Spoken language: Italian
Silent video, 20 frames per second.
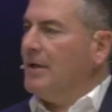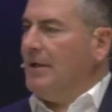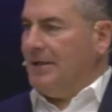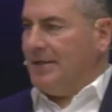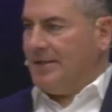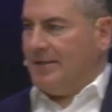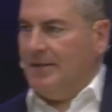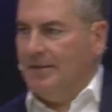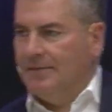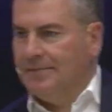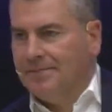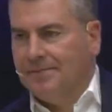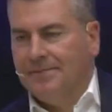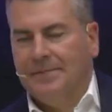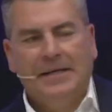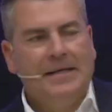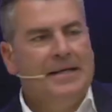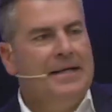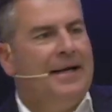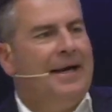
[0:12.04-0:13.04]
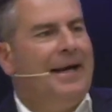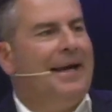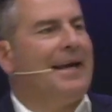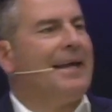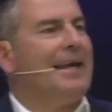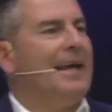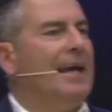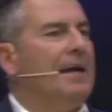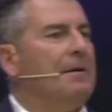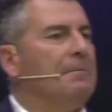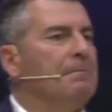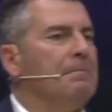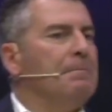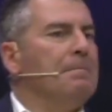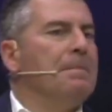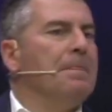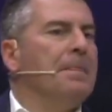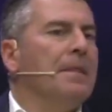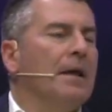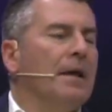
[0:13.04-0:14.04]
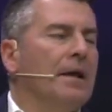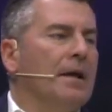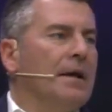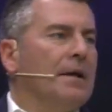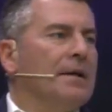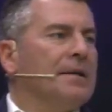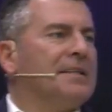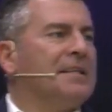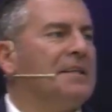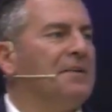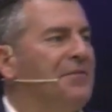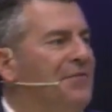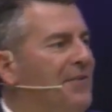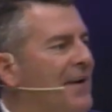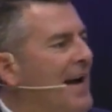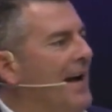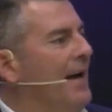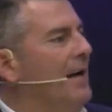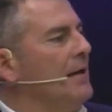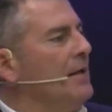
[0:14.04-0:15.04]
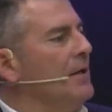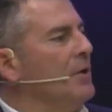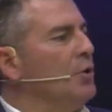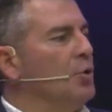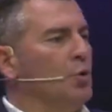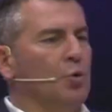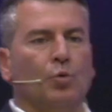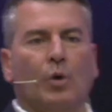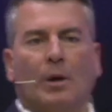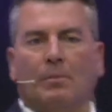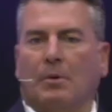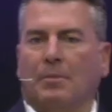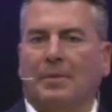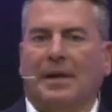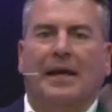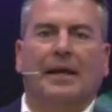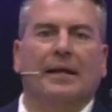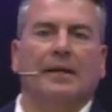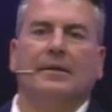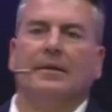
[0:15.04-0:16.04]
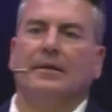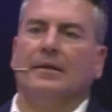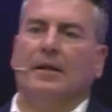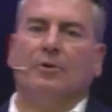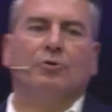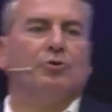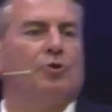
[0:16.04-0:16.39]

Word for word: list e che si fa in due momenti della